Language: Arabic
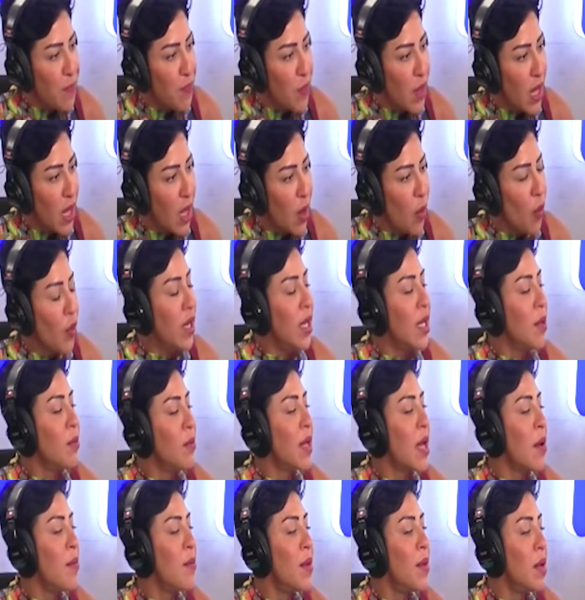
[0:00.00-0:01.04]
واللي
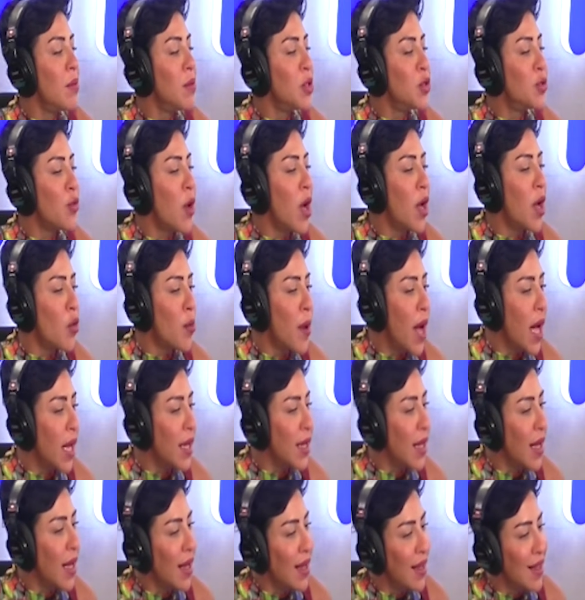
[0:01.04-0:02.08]
مكمل مشواره
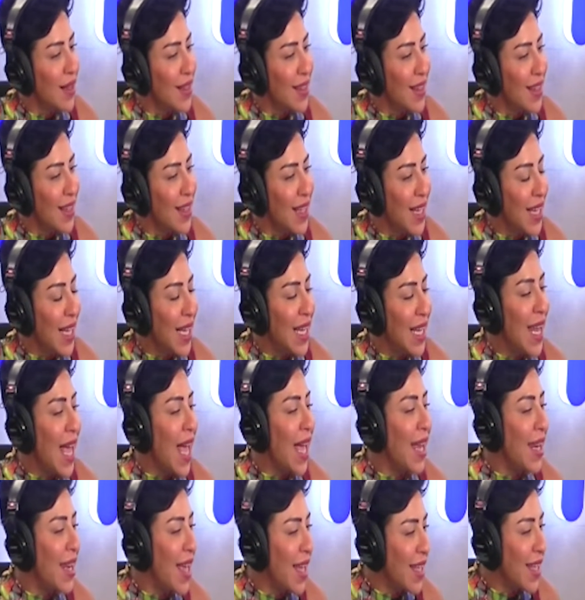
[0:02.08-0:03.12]
معنا
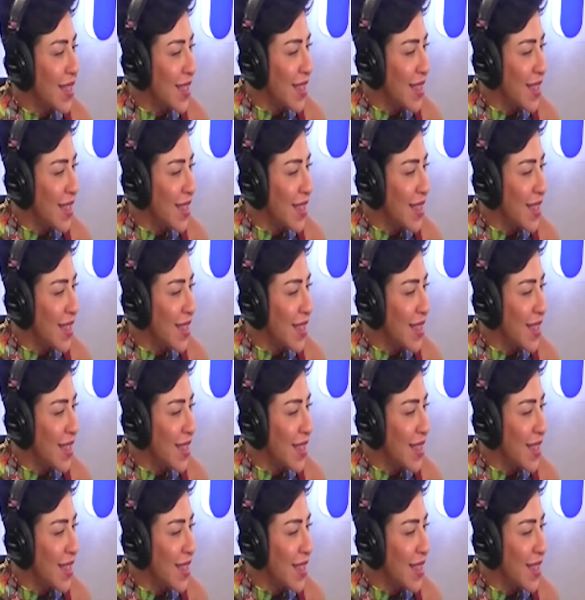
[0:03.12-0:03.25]
لإلك